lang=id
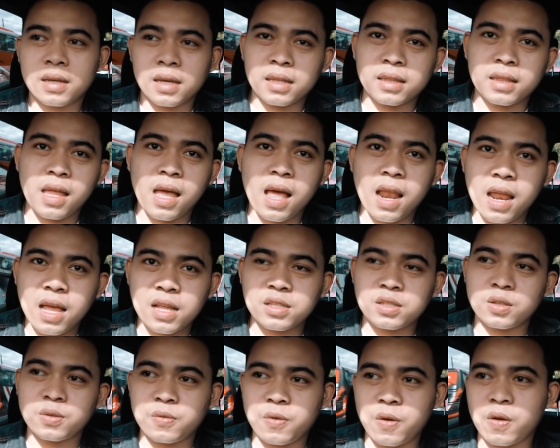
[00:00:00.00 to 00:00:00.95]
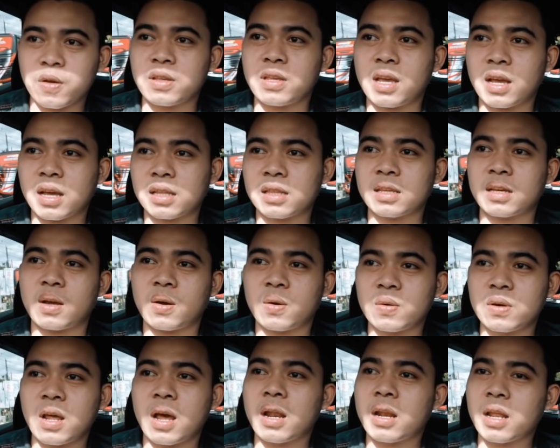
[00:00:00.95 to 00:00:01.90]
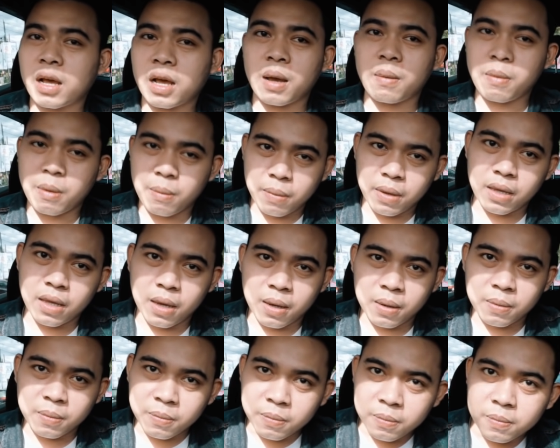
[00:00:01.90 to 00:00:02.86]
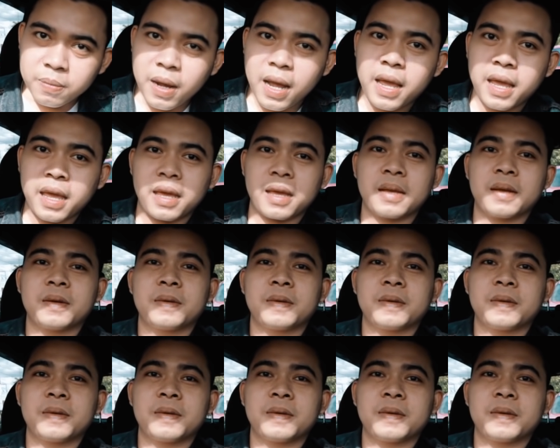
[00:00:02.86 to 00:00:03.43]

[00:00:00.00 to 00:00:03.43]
kita lanjut vlognya ketika udah ada kak nya bye